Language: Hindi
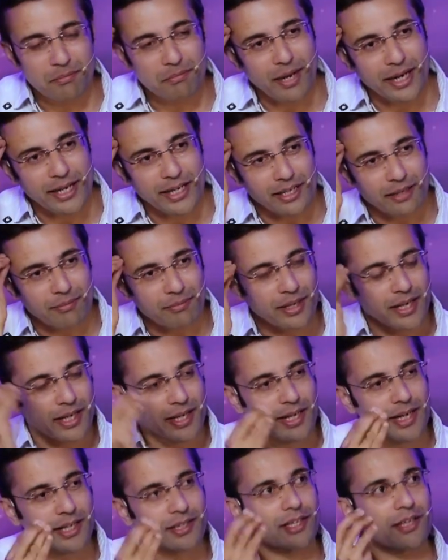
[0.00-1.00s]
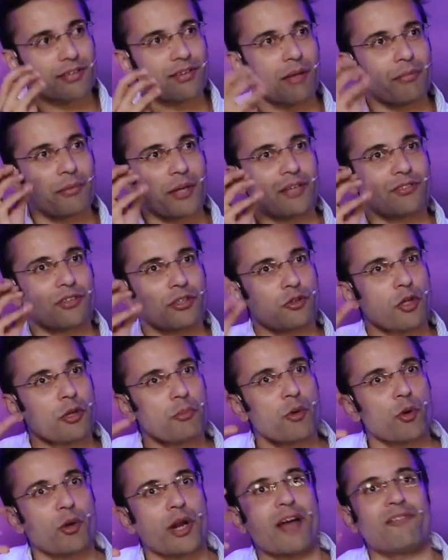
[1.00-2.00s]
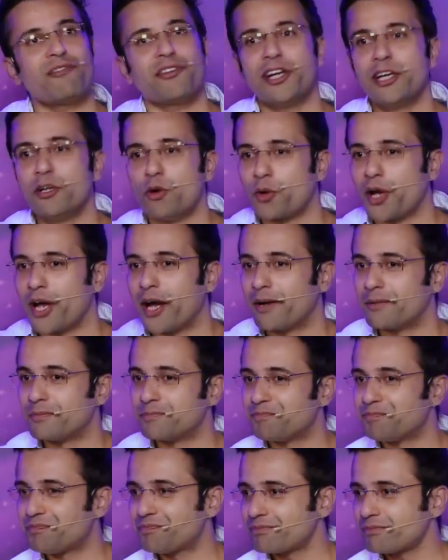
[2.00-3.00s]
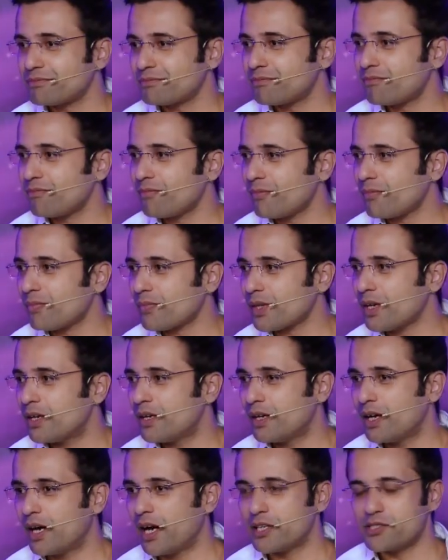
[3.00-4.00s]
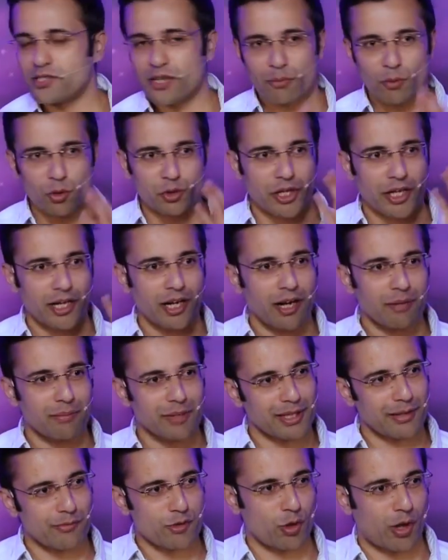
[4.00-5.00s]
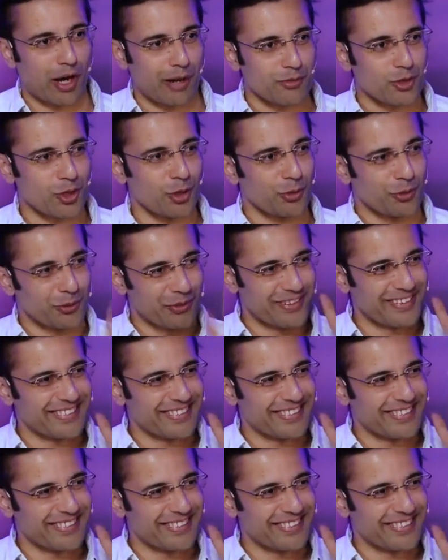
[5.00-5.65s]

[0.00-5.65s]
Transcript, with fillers: माइंड में एक तरह से आप कह सकते हो प्रोग्राम फीड हो गया है आइसक्रीम को देखा मतलब जुकाम शुरू